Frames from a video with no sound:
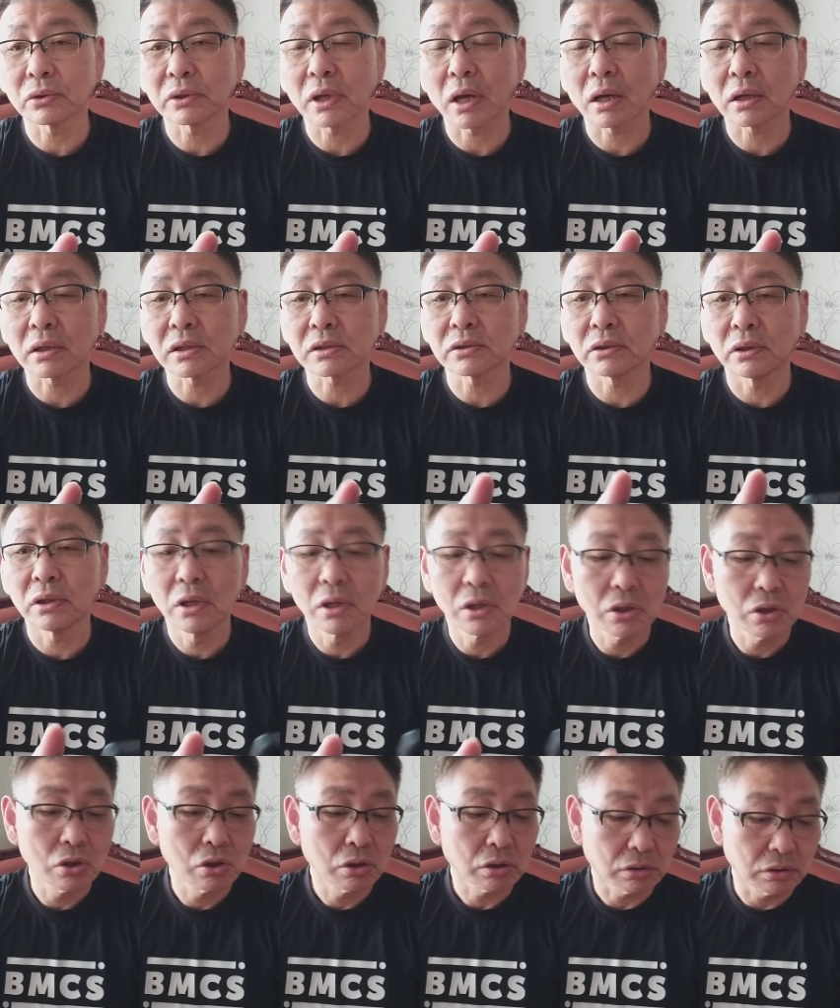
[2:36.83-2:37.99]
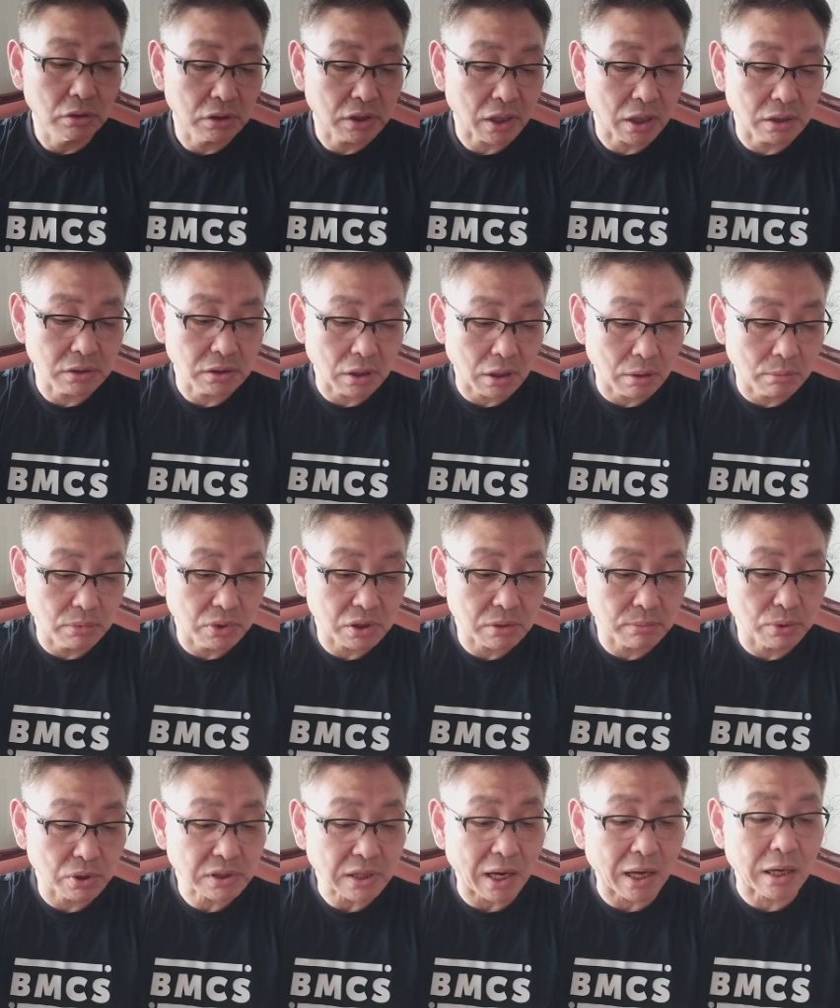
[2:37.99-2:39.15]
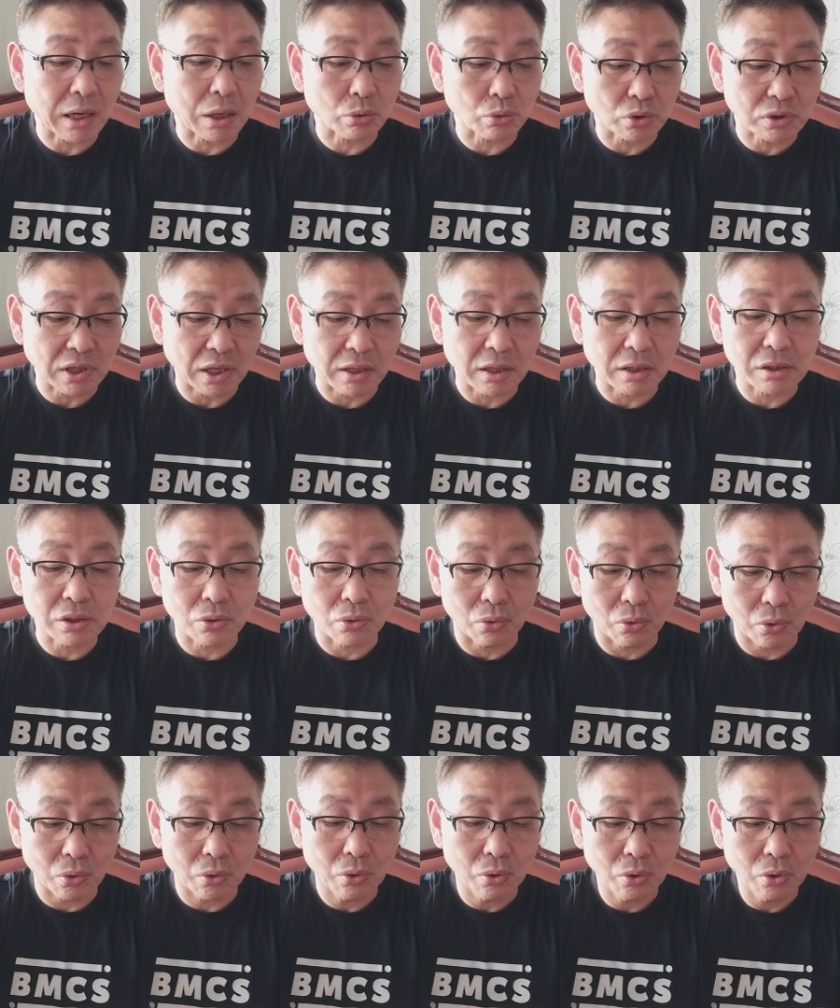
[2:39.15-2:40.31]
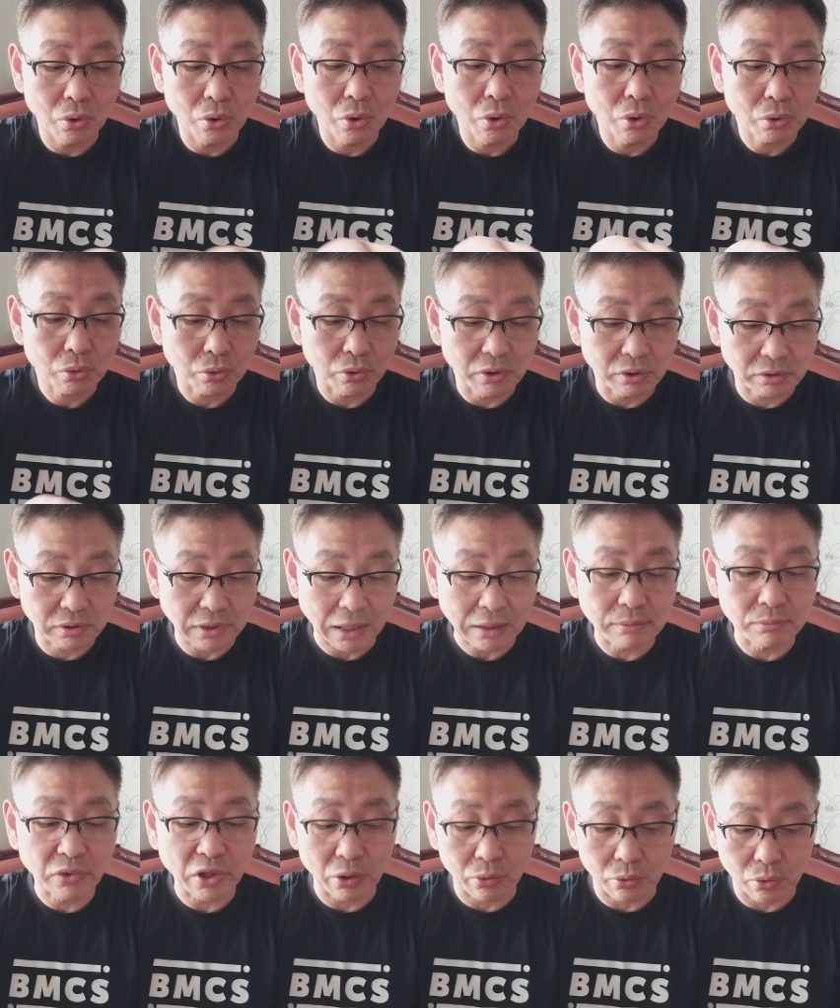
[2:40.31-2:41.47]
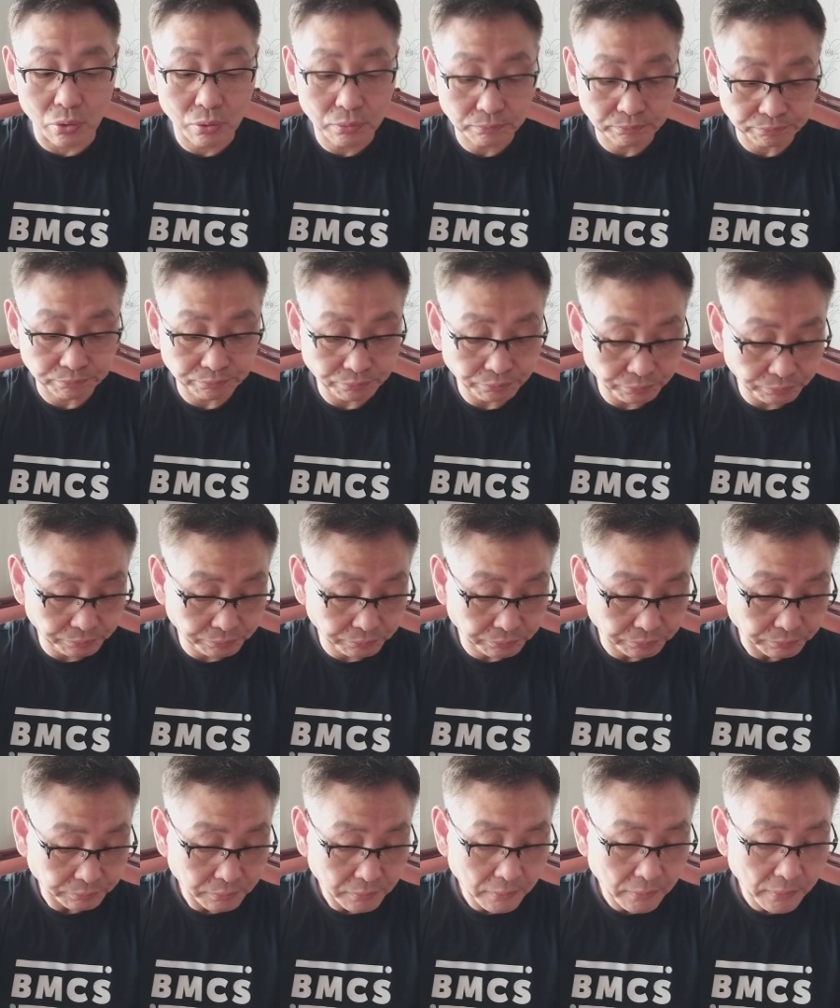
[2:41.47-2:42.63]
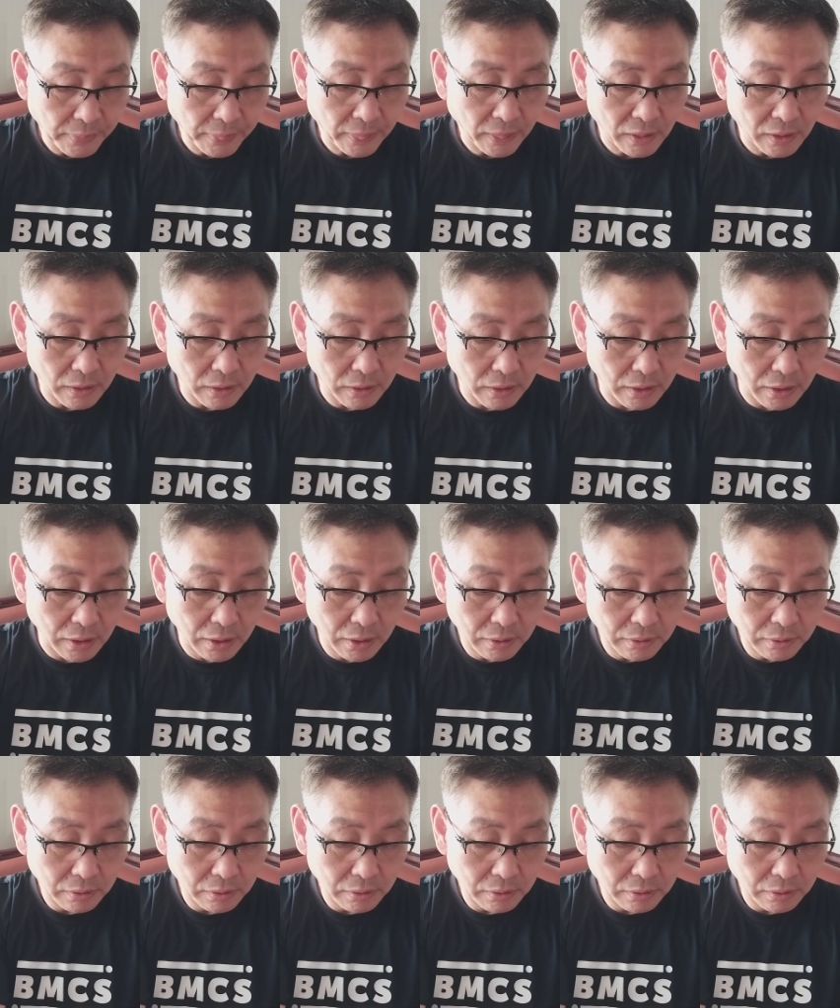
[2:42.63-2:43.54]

제가 그래서 그걸 제가 이제 이거 뭐, 뭐 자랑도 자랑이고 또 나름대로 야.